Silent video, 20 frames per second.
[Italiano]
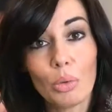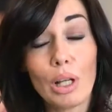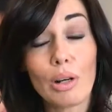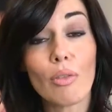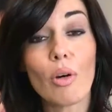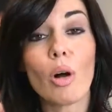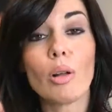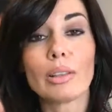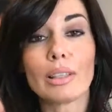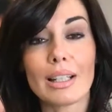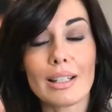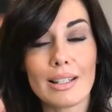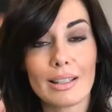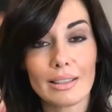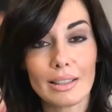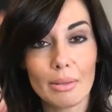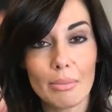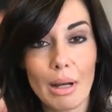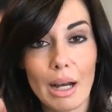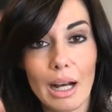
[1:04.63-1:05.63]
una volta a
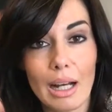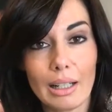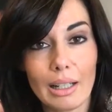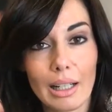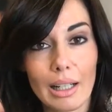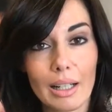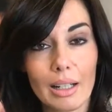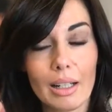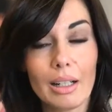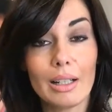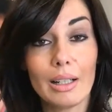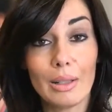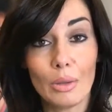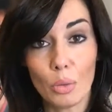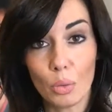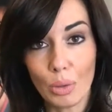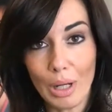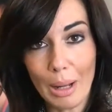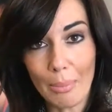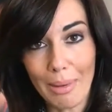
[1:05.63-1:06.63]
settimana
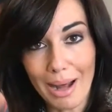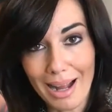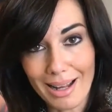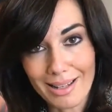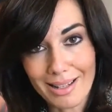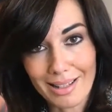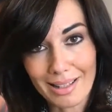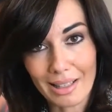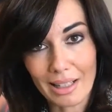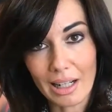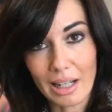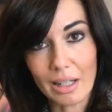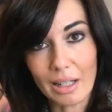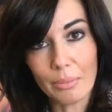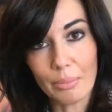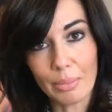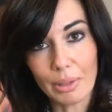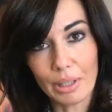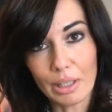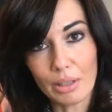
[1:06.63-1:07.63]
una
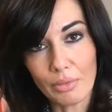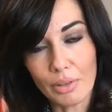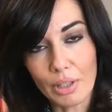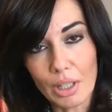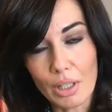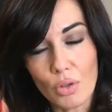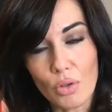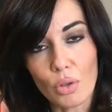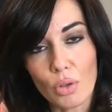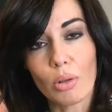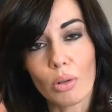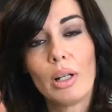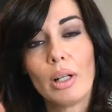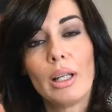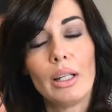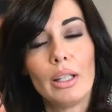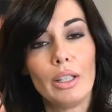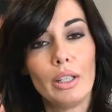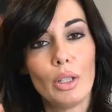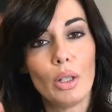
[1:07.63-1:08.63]
maschera per il viso.
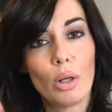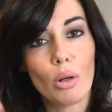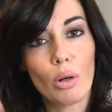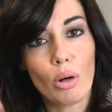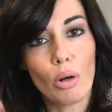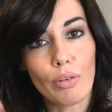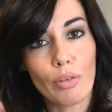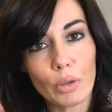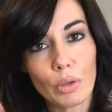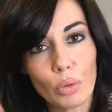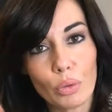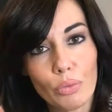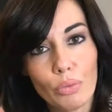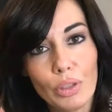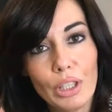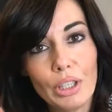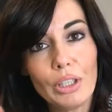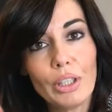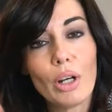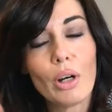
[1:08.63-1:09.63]
Io ho fatto un
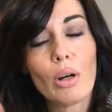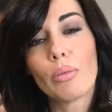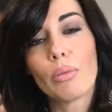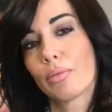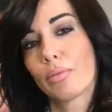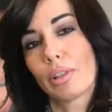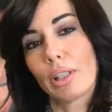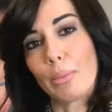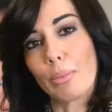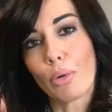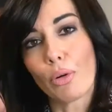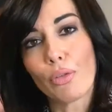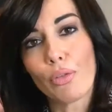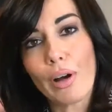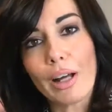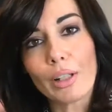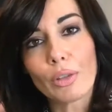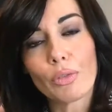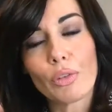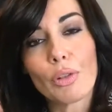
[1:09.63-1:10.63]
video tempo
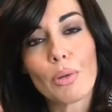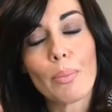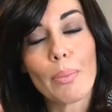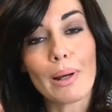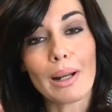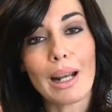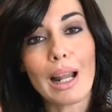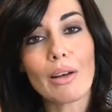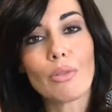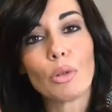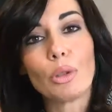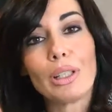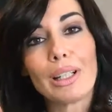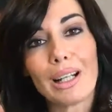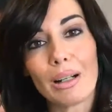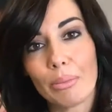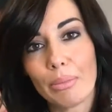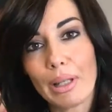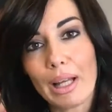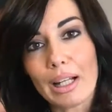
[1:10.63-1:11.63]
fa dove vi parlavo di
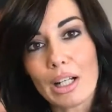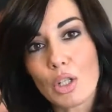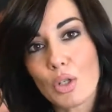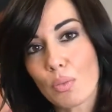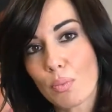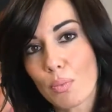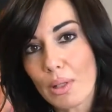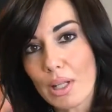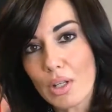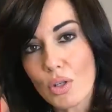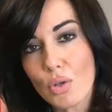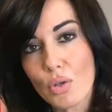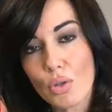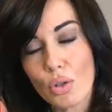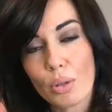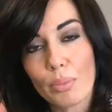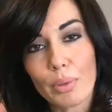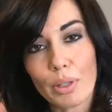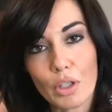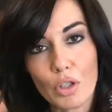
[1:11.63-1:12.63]
cambiare
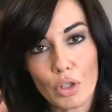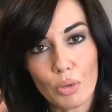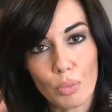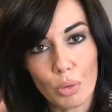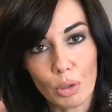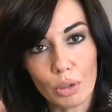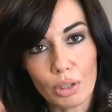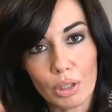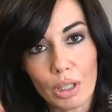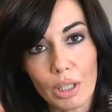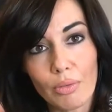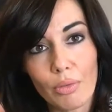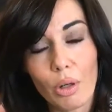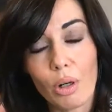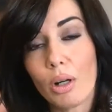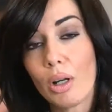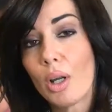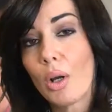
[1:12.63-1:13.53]
spesso il principio attivo.